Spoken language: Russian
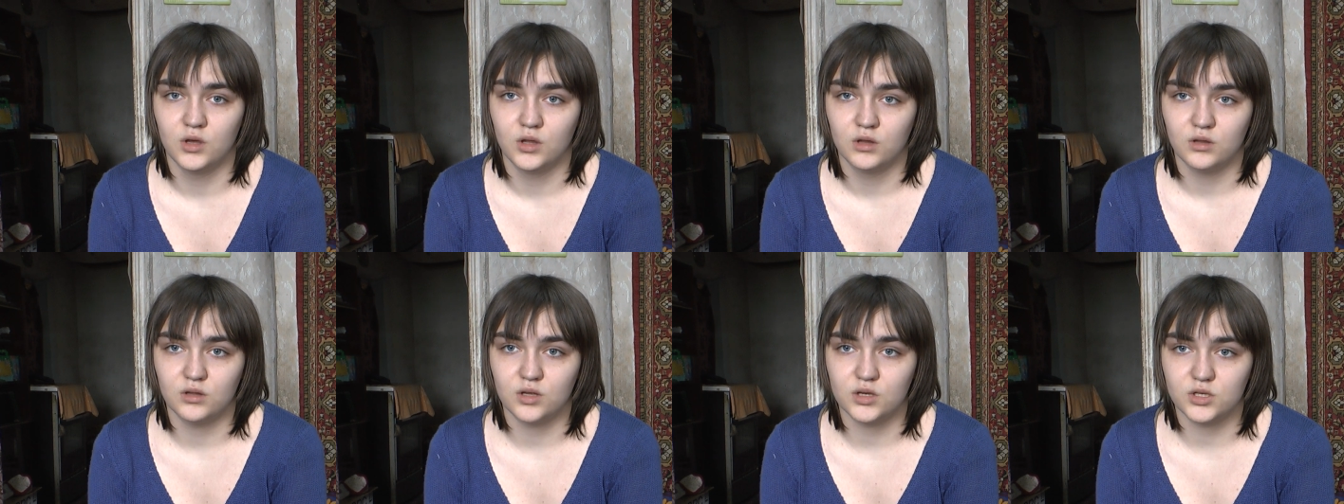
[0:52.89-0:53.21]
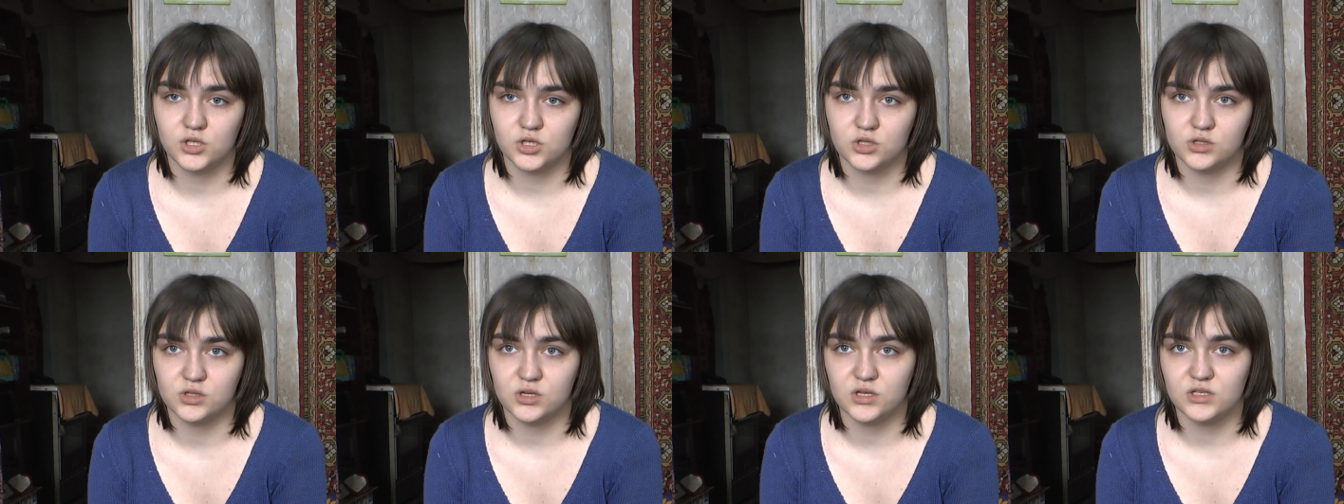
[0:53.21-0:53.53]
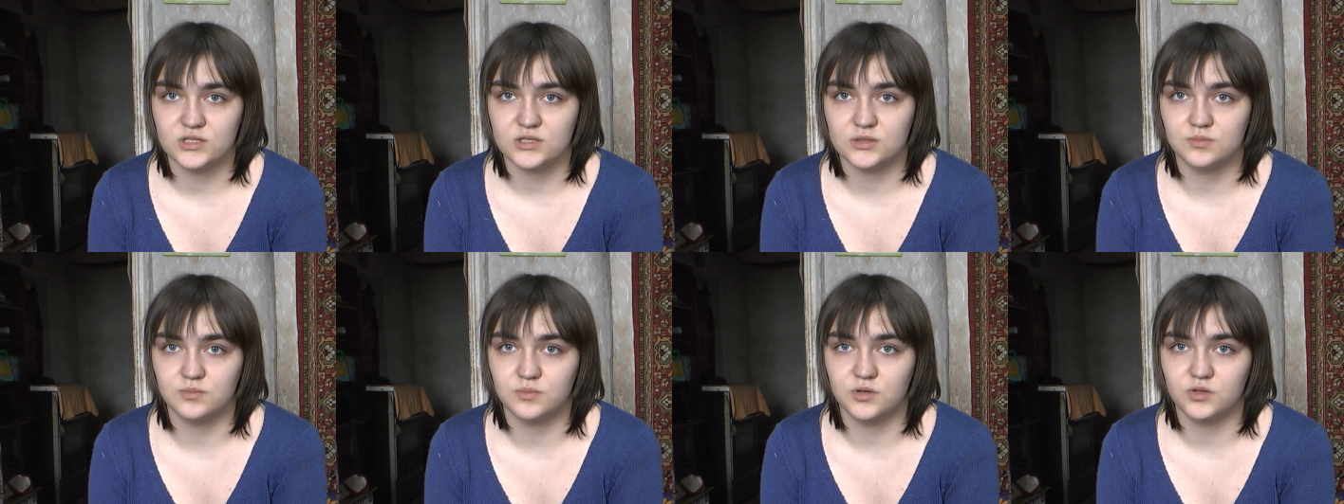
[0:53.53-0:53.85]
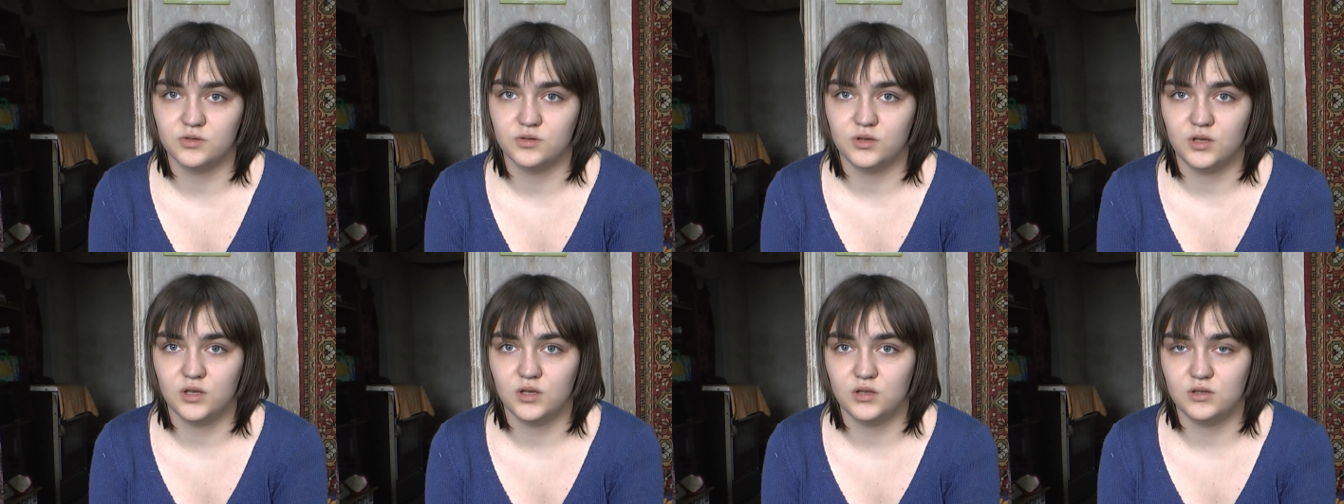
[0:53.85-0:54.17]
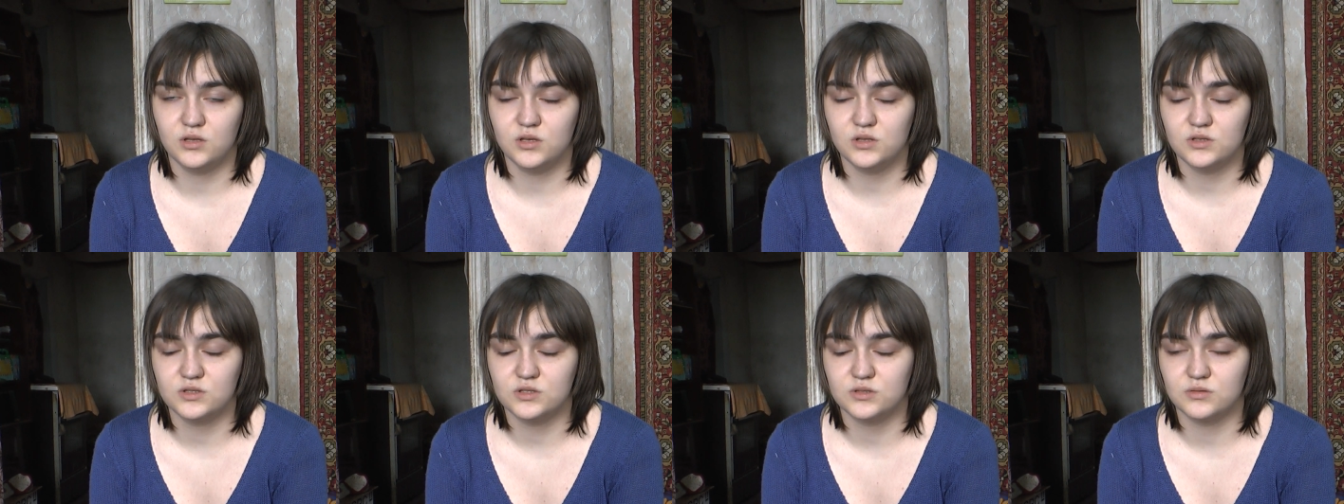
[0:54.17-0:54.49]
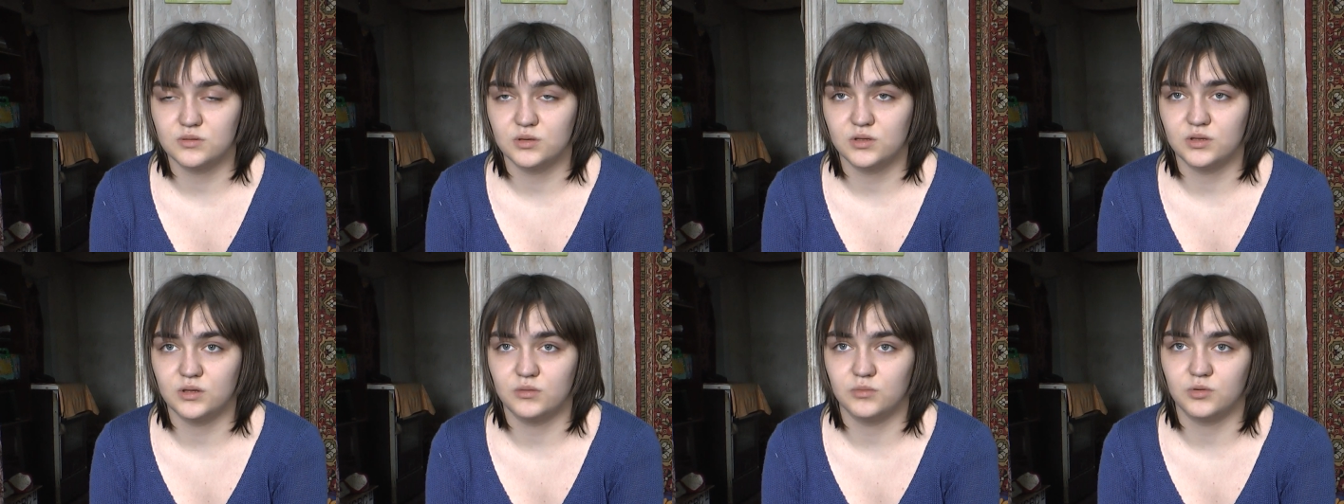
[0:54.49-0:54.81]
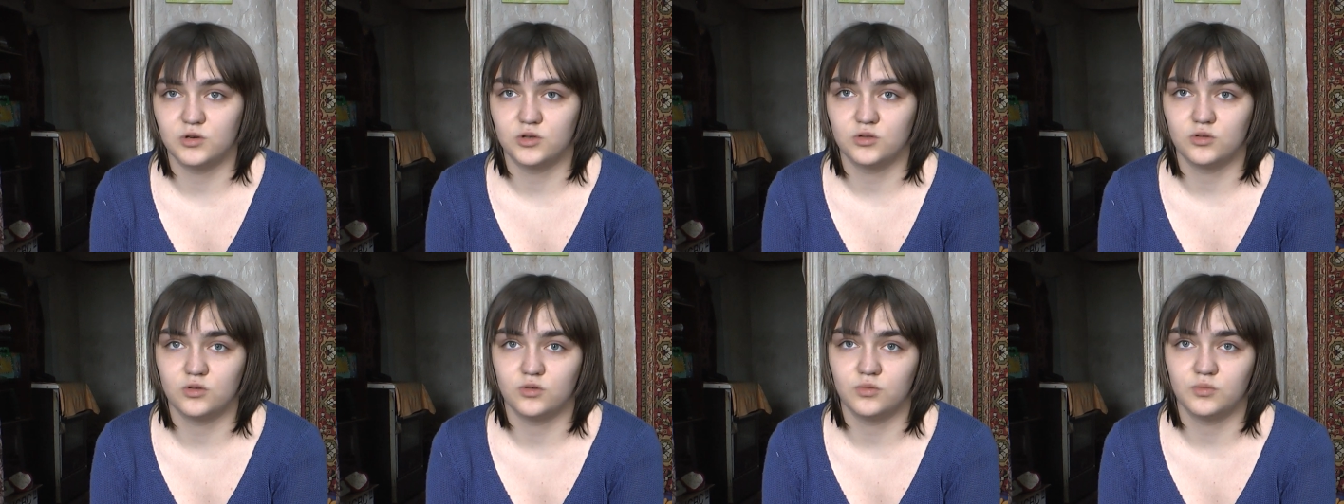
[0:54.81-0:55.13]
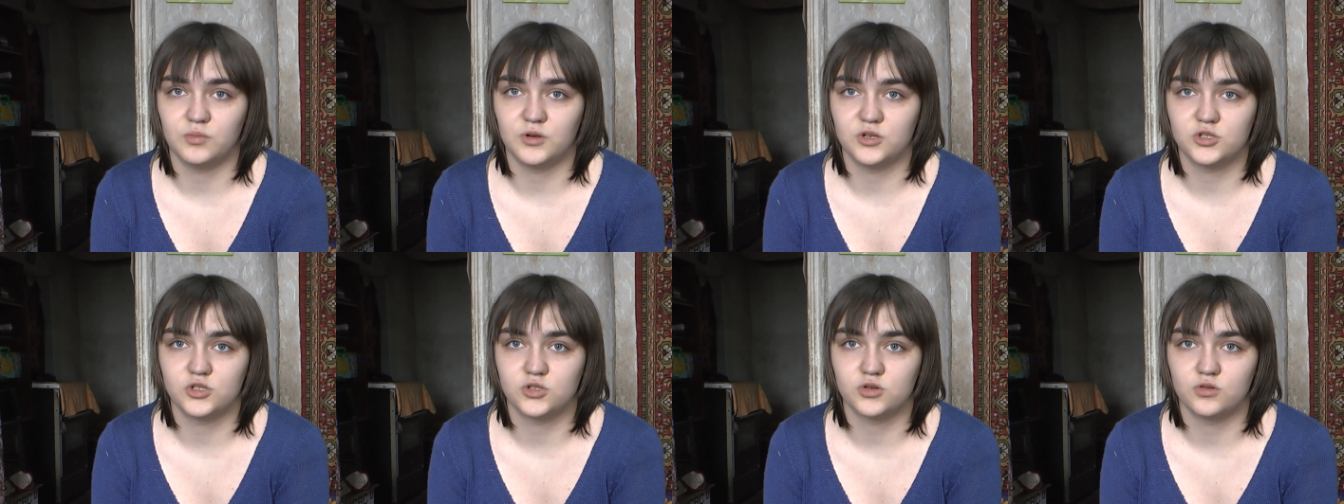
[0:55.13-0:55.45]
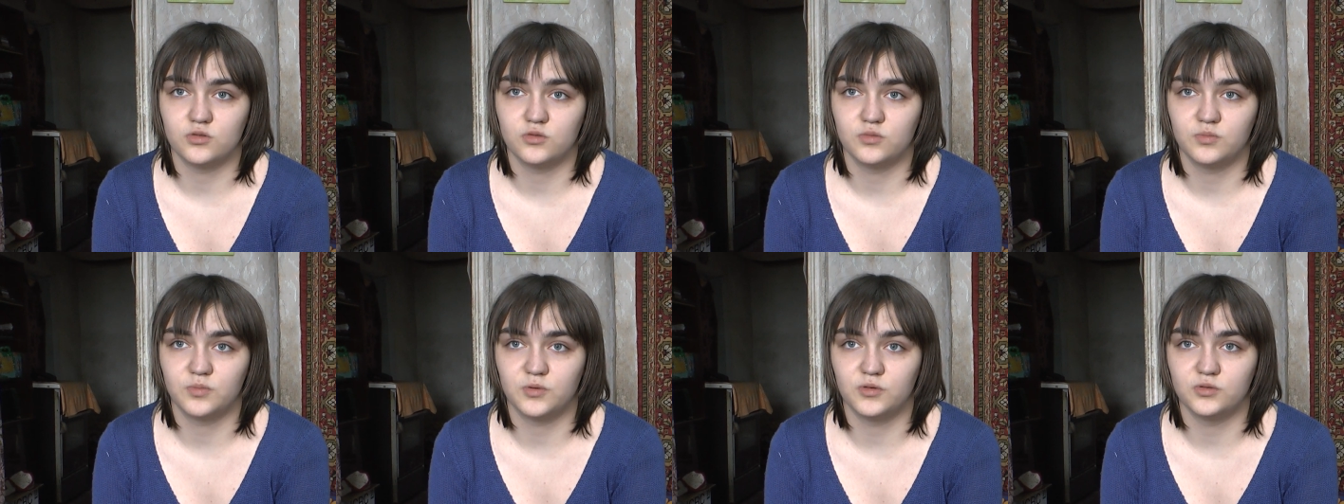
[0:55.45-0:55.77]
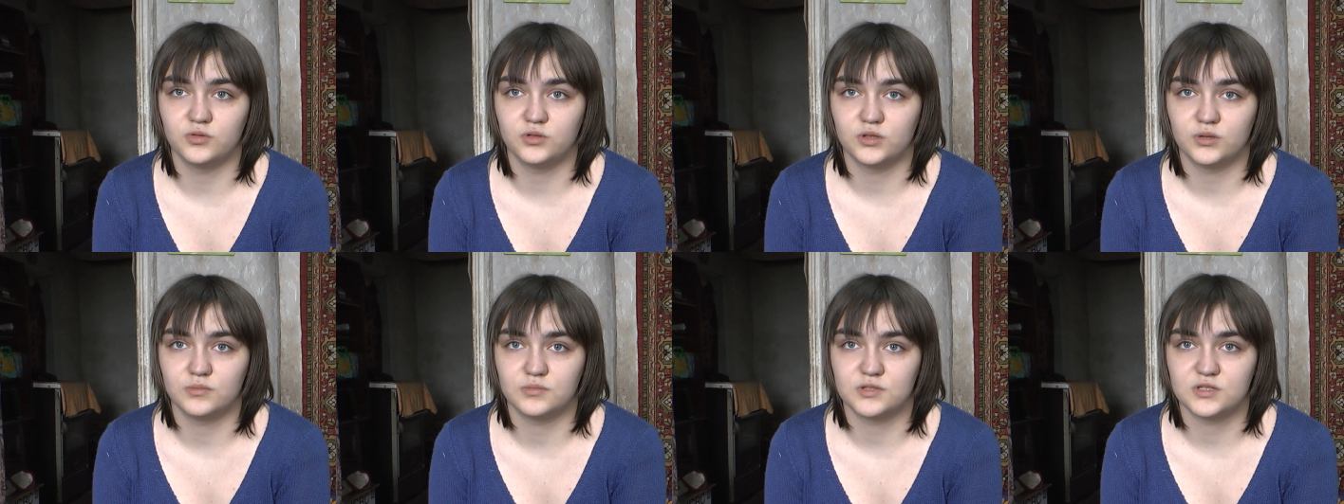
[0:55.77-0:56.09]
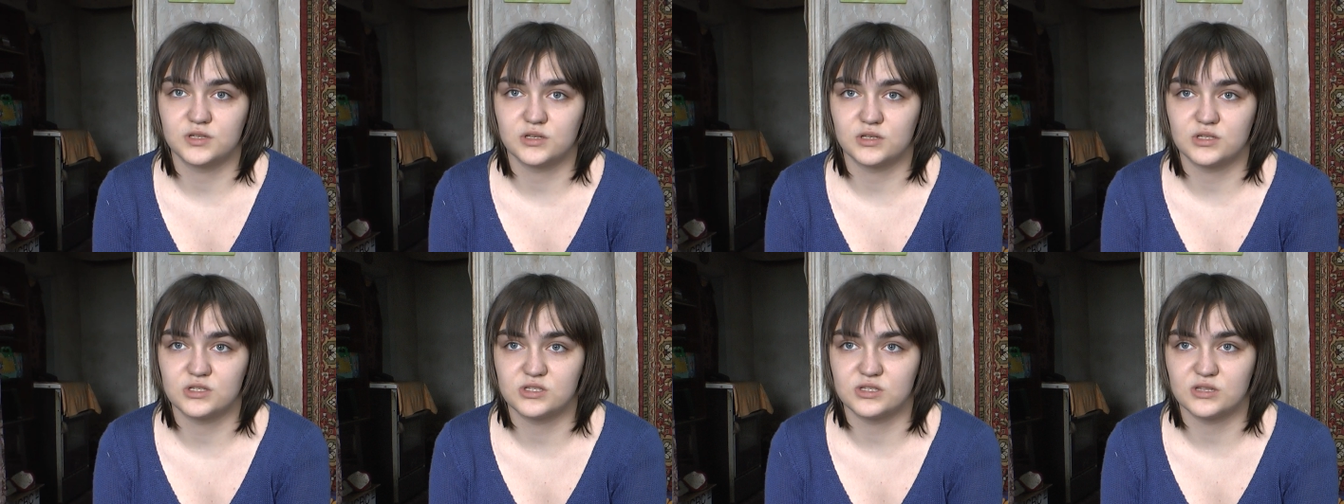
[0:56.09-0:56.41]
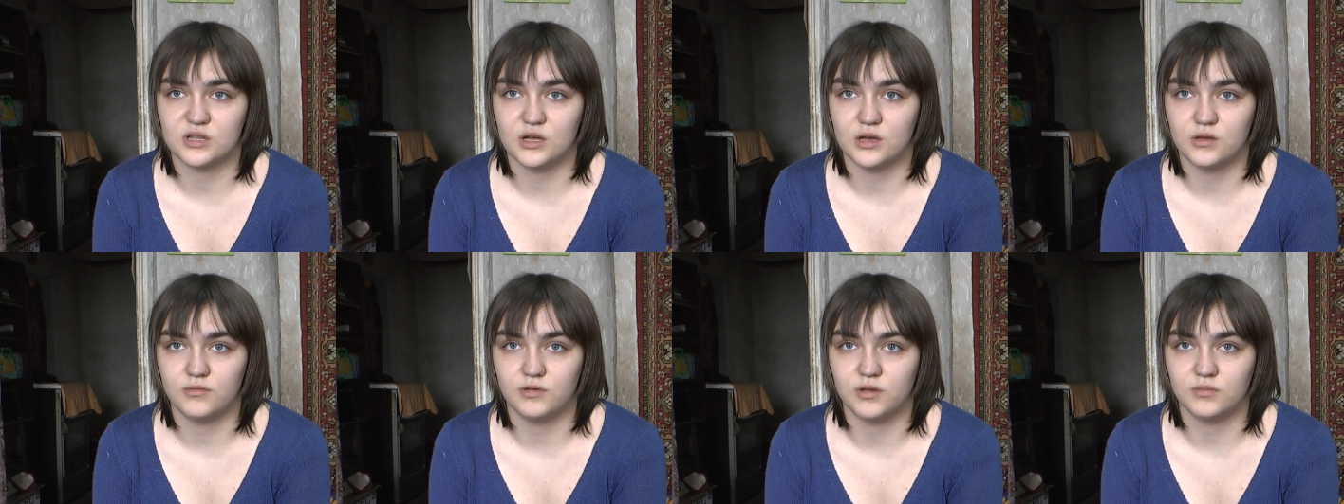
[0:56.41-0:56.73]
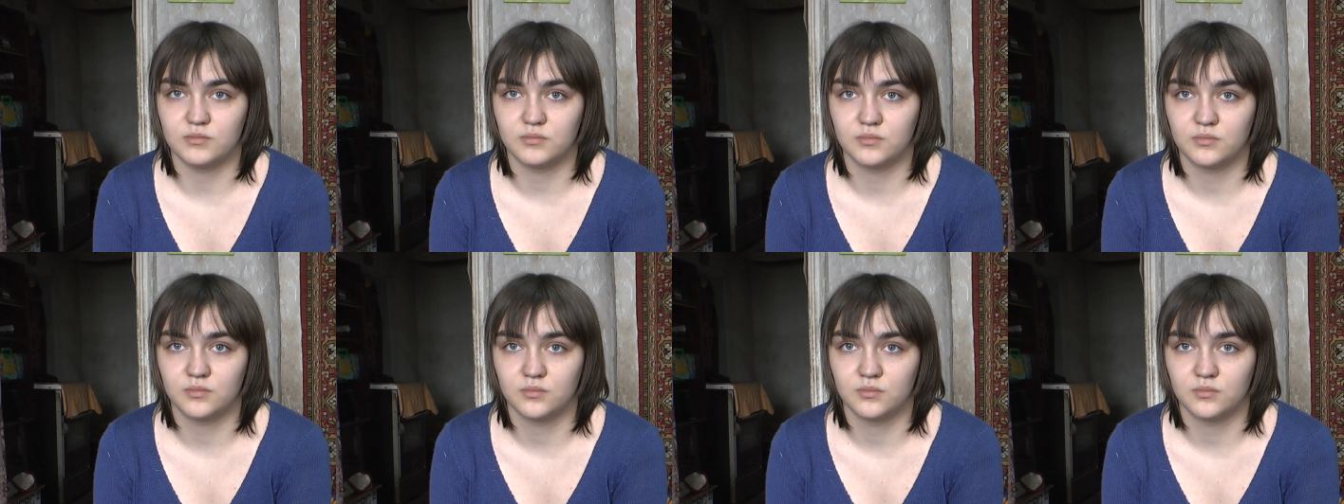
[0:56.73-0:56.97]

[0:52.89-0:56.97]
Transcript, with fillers: наш класс был единственным, кто пришел в полном составе